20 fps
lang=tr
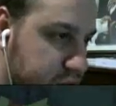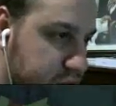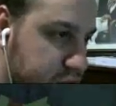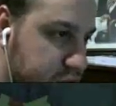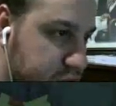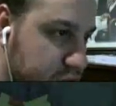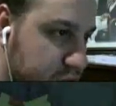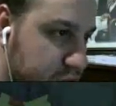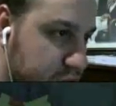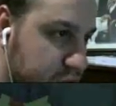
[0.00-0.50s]

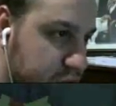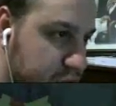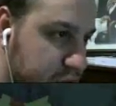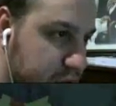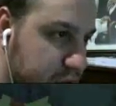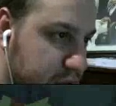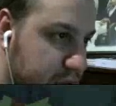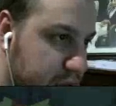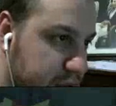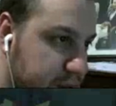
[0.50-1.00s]
Şöyle
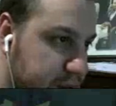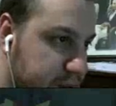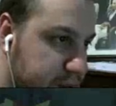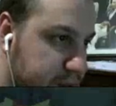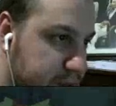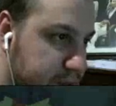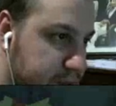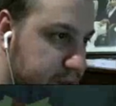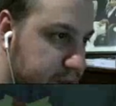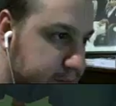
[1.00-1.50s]
ortalayalım.
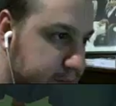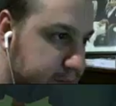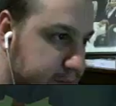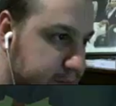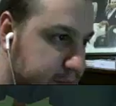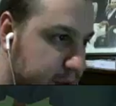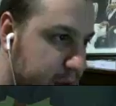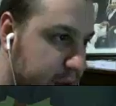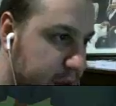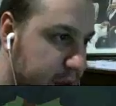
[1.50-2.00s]

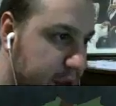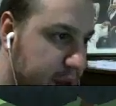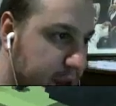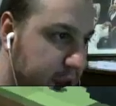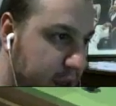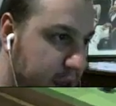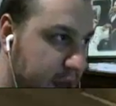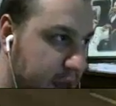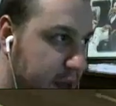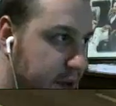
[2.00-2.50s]

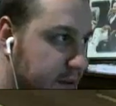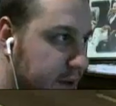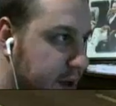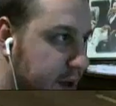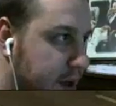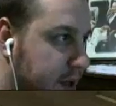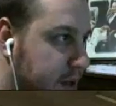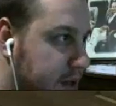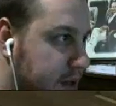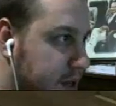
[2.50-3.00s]

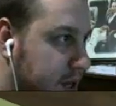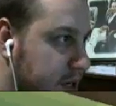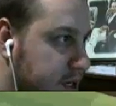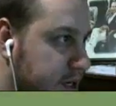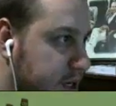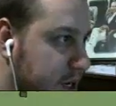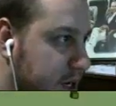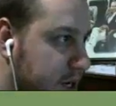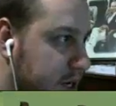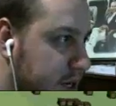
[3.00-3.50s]
Evet. Kaç
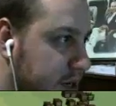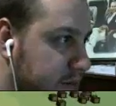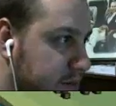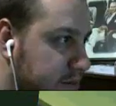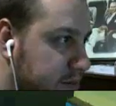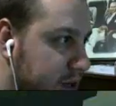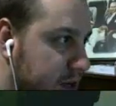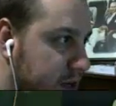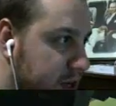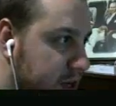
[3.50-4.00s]
tane
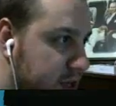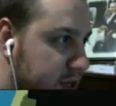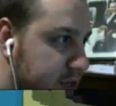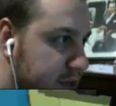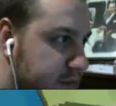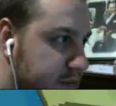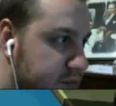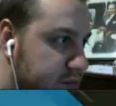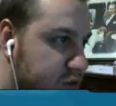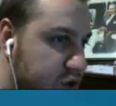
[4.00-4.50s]
kapı
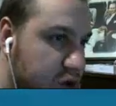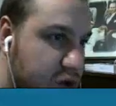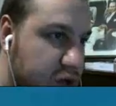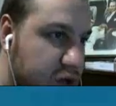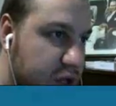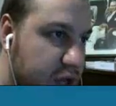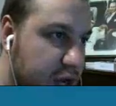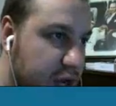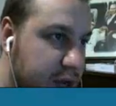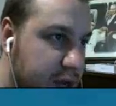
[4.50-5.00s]
lazım? 4
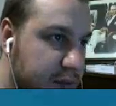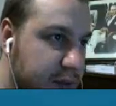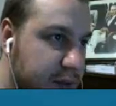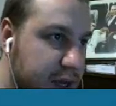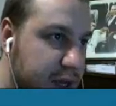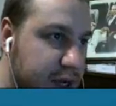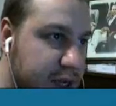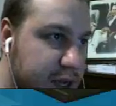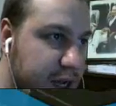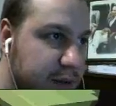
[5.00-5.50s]
tane mi?
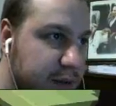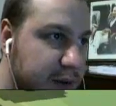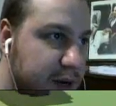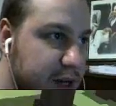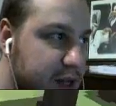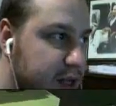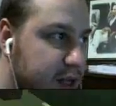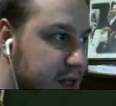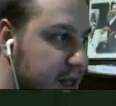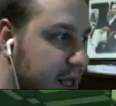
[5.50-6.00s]
5 tane mi?
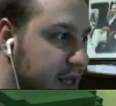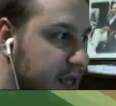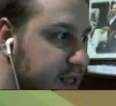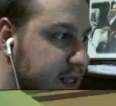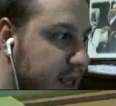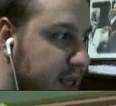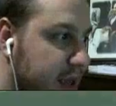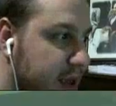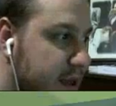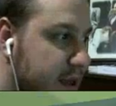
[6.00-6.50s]
Artık
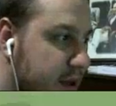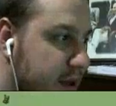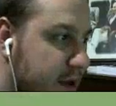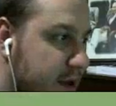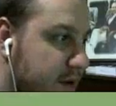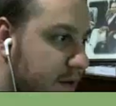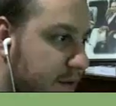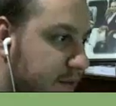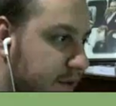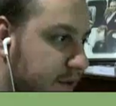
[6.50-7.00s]
neyse.
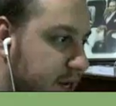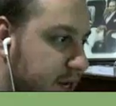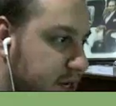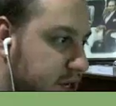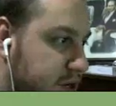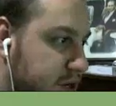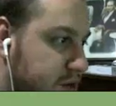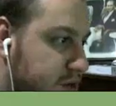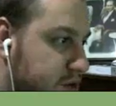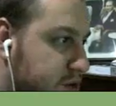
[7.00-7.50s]

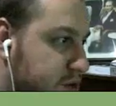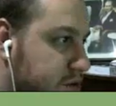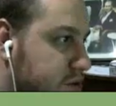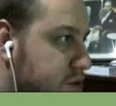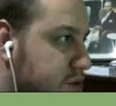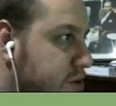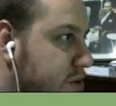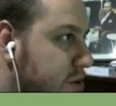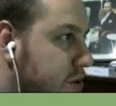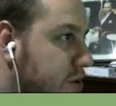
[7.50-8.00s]
Finish
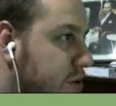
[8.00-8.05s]
diyoruz.